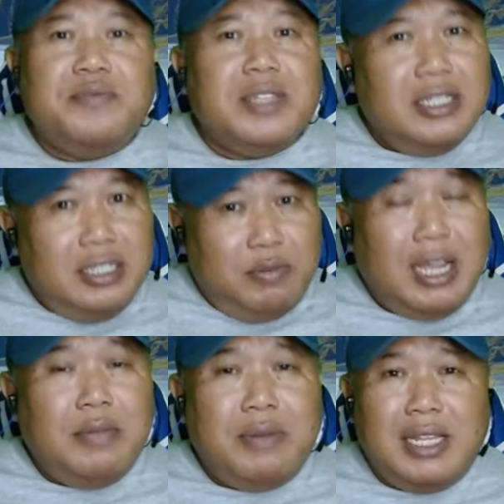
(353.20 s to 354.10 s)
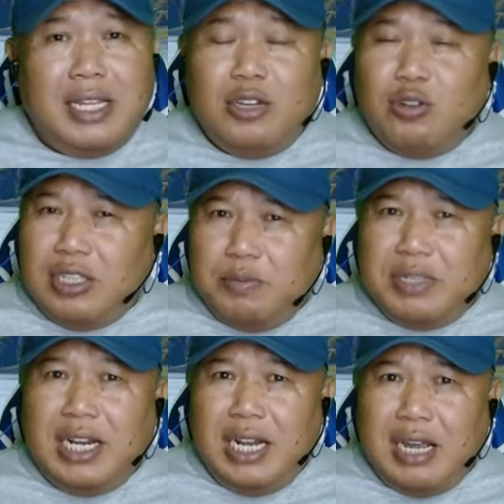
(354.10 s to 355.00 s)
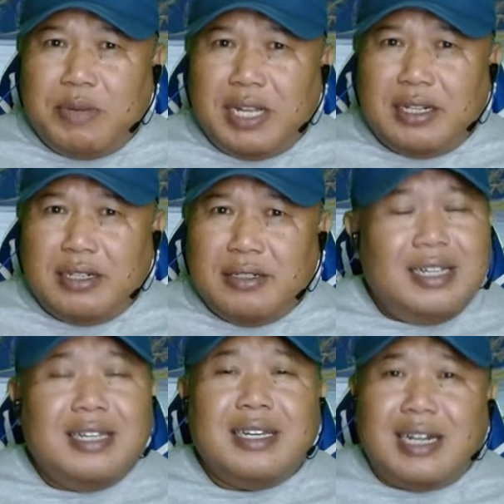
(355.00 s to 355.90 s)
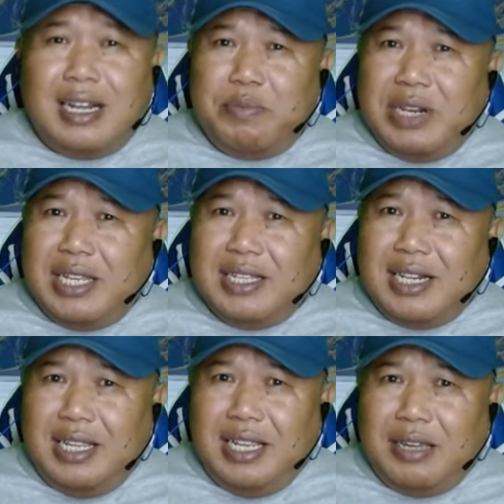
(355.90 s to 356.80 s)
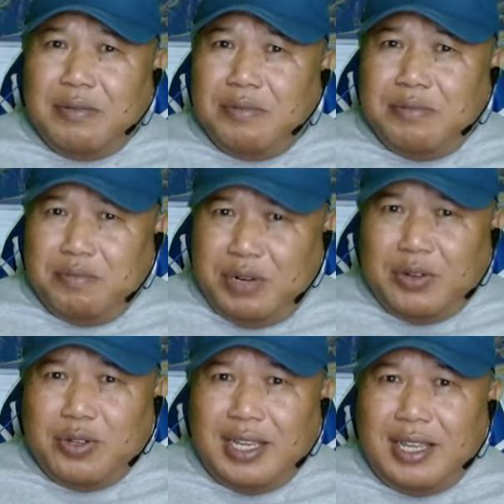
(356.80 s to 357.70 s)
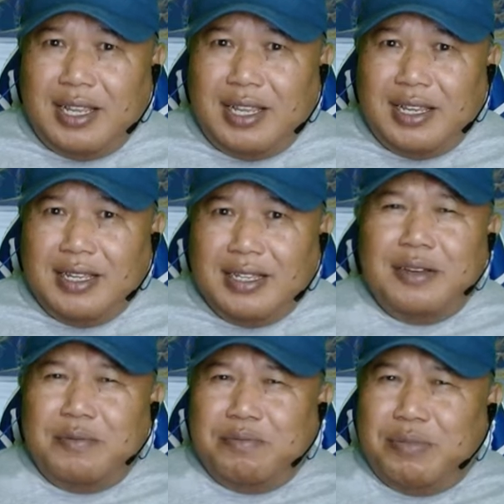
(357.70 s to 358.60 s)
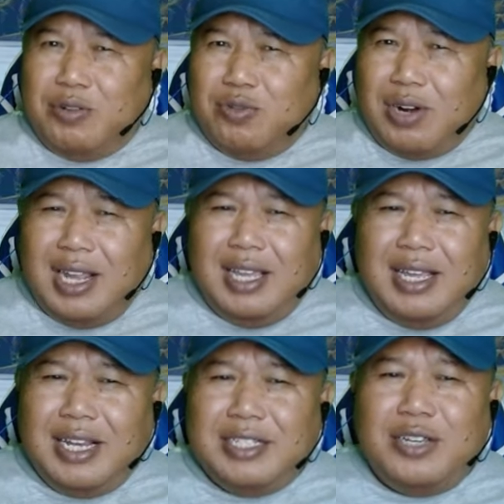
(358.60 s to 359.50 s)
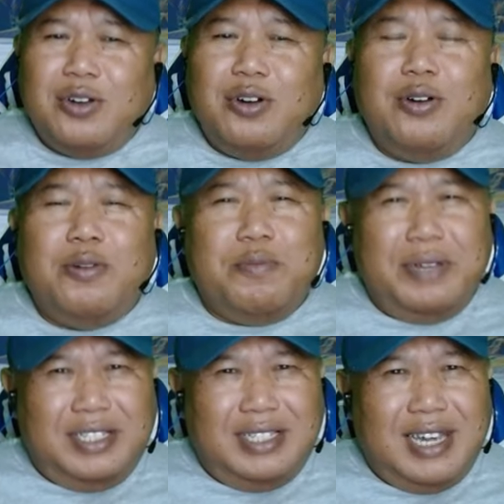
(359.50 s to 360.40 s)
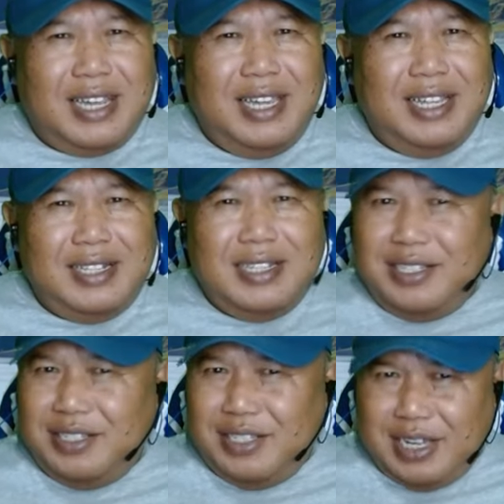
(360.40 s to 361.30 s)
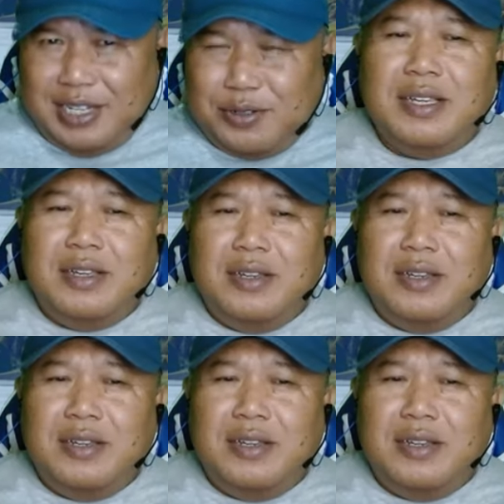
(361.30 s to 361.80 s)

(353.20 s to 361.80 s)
Sebagaimana dikutip dari laman Cleveland Klinik berikut ini. Mengurangi resiko penyakit jantung.